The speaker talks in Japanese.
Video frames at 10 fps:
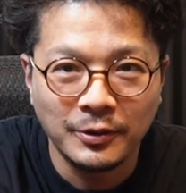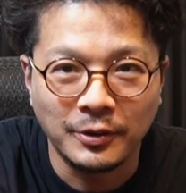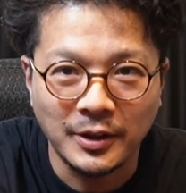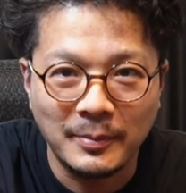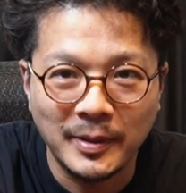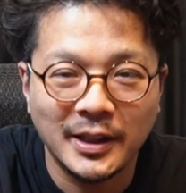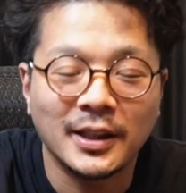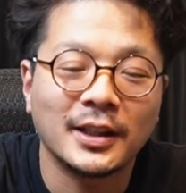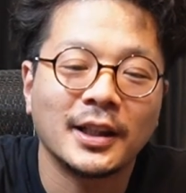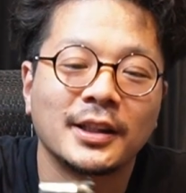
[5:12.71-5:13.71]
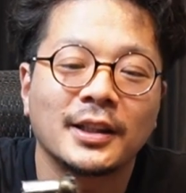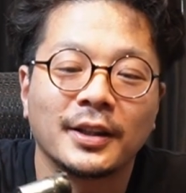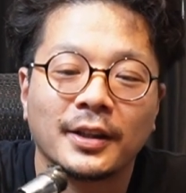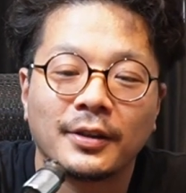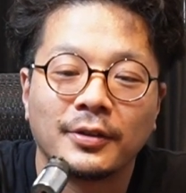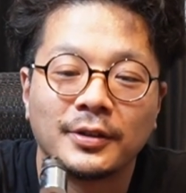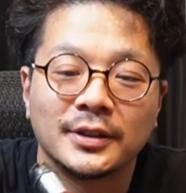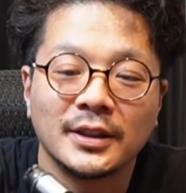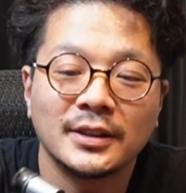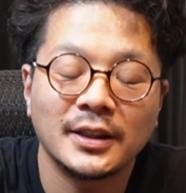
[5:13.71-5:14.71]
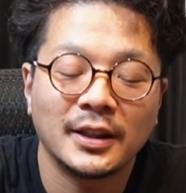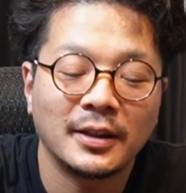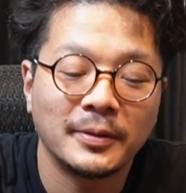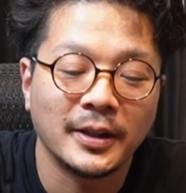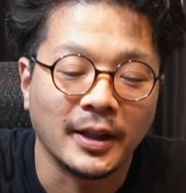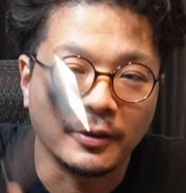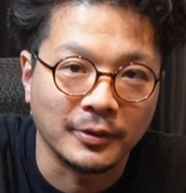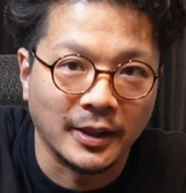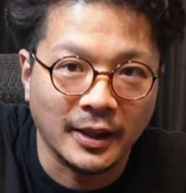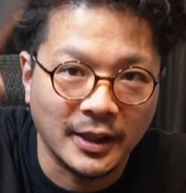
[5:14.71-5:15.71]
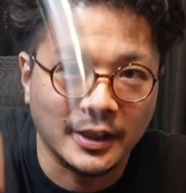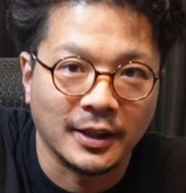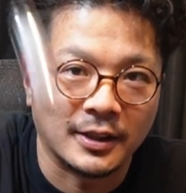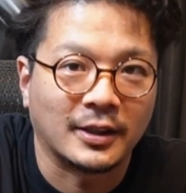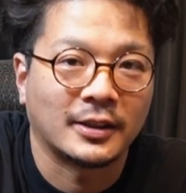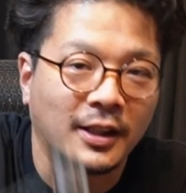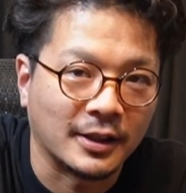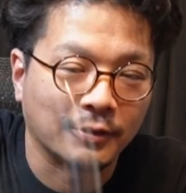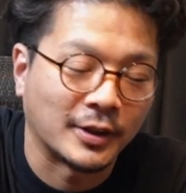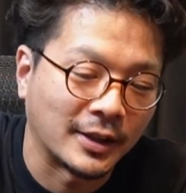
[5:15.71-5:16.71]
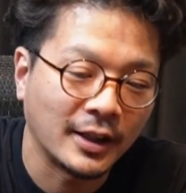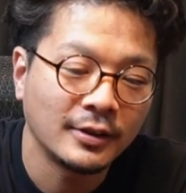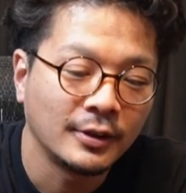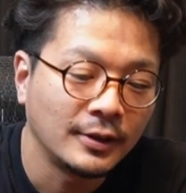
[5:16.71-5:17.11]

こう頑張って叩いてたんだけど全然ダメでこれね立てるからとかね